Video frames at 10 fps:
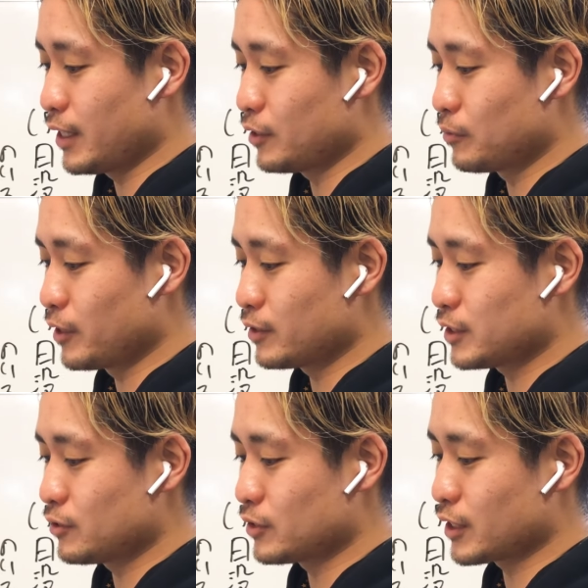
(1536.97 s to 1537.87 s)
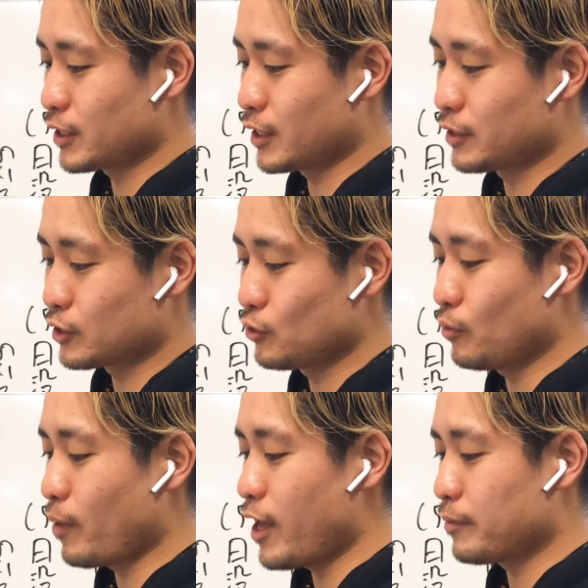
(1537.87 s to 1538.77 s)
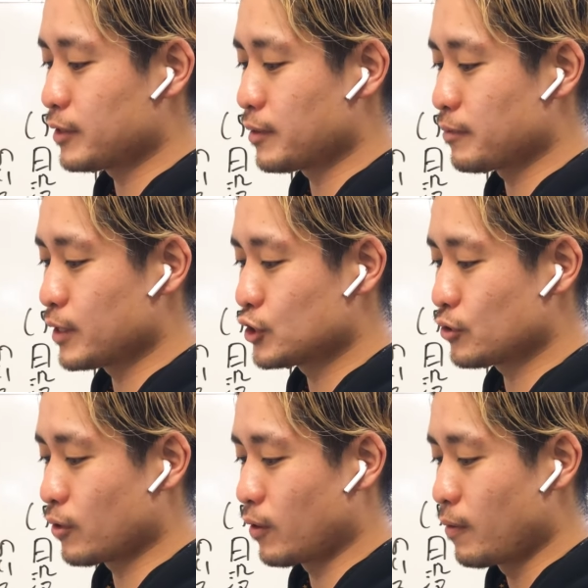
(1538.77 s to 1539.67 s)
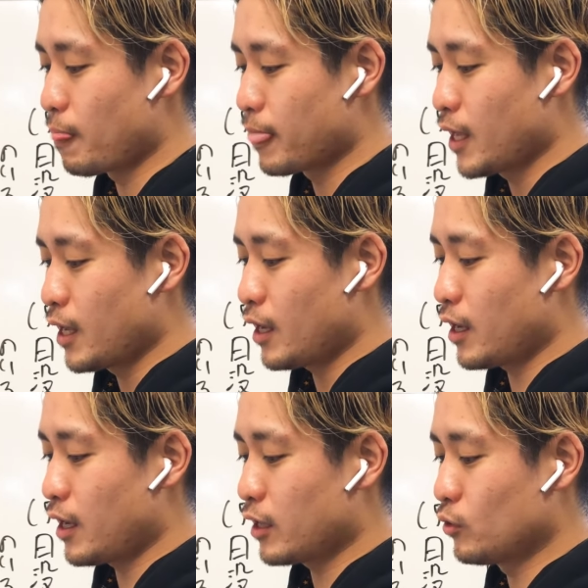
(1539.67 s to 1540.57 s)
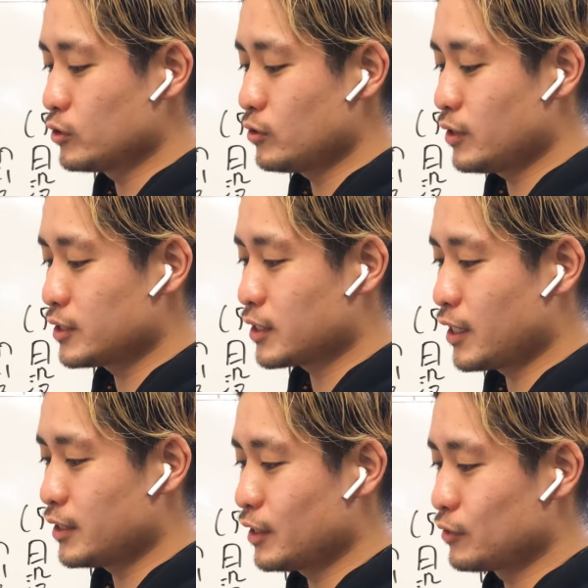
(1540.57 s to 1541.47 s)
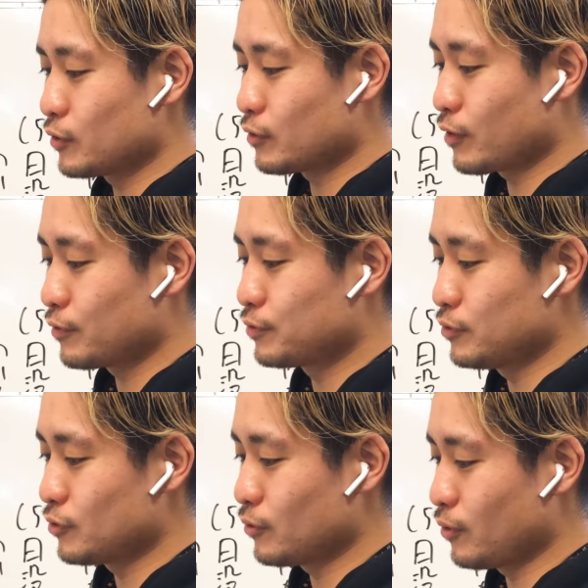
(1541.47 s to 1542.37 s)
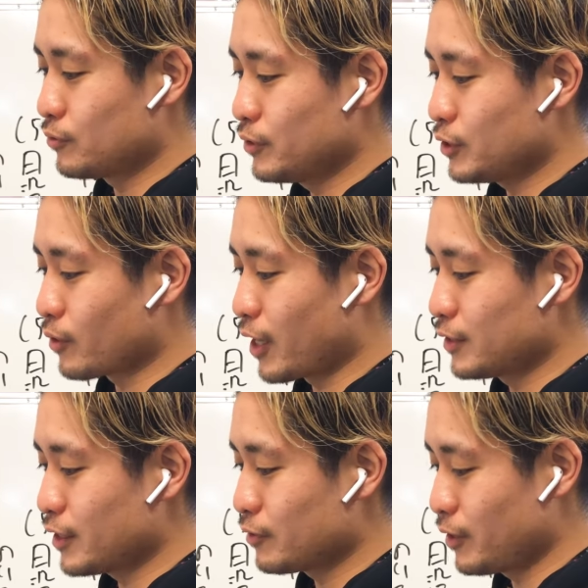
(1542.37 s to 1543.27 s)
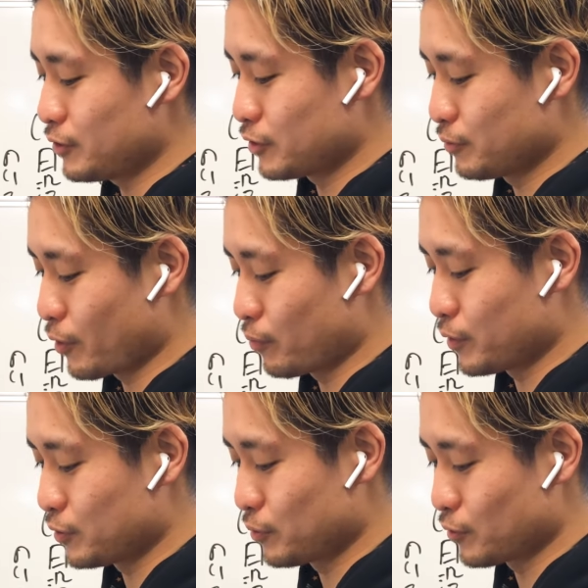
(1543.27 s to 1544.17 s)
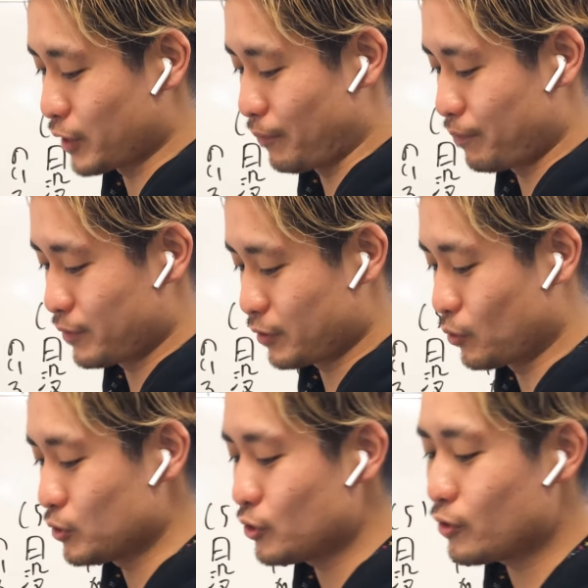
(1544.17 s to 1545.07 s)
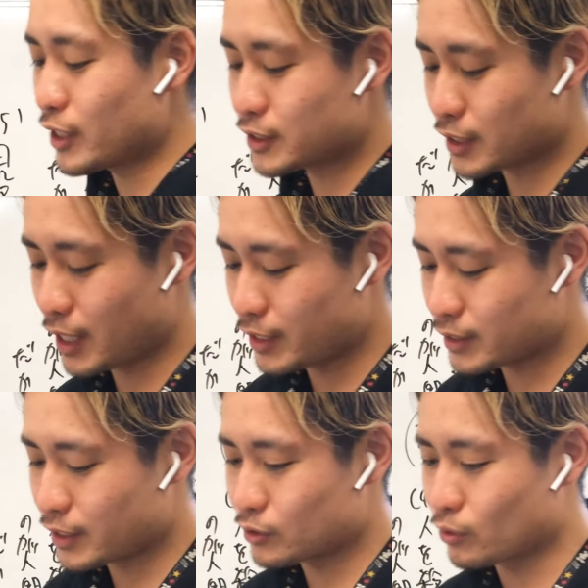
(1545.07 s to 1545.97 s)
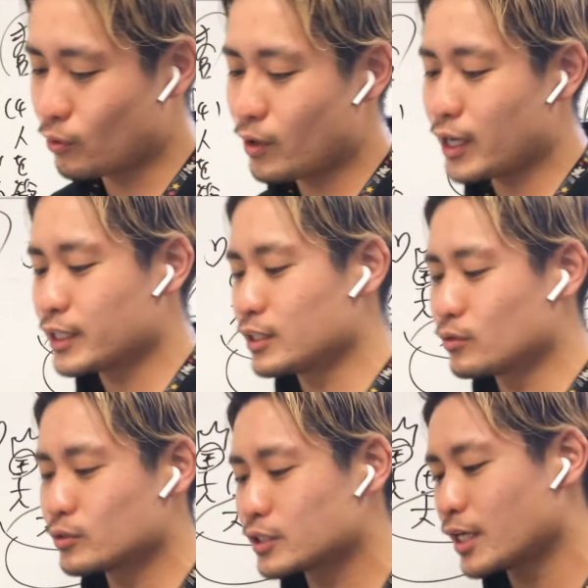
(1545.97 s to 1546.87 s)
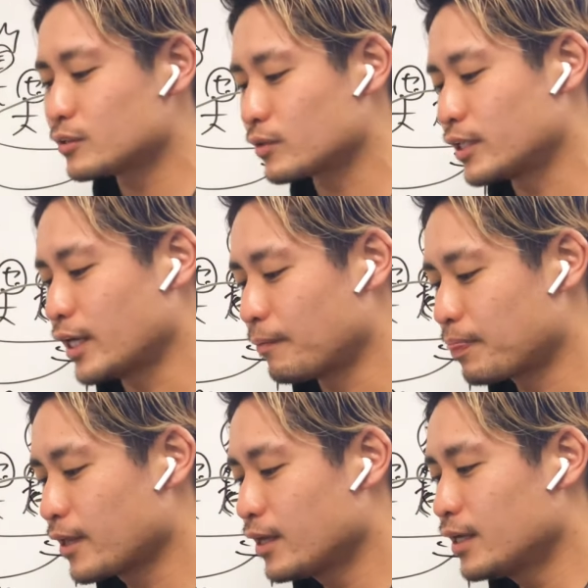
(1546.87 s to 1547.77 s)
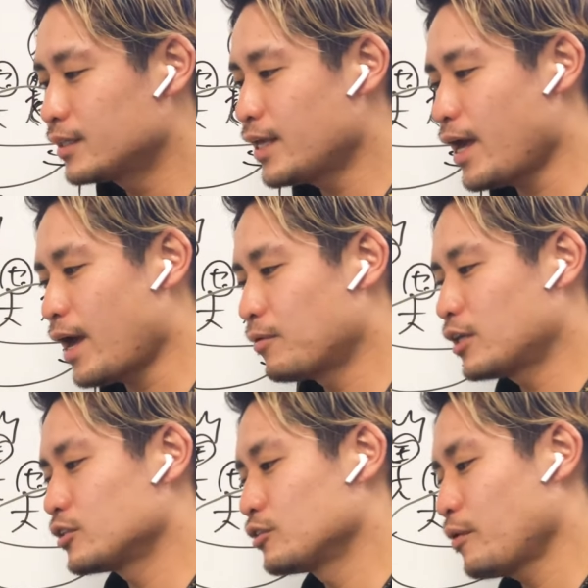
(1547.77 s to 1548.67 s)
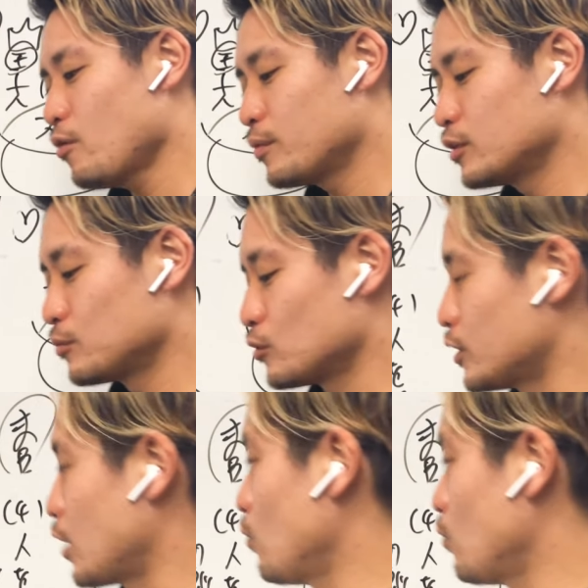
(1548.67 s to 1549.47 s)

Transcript: やはりお前は真の勇者だって書いてるから、その前見てみましょう。えー、五臓が疲れている時は、ふと、不意と案内悪い夢を見るものだ。五臓が疲れている、ここが疲労を使えるとかね。で、悪い夢を見るものだ。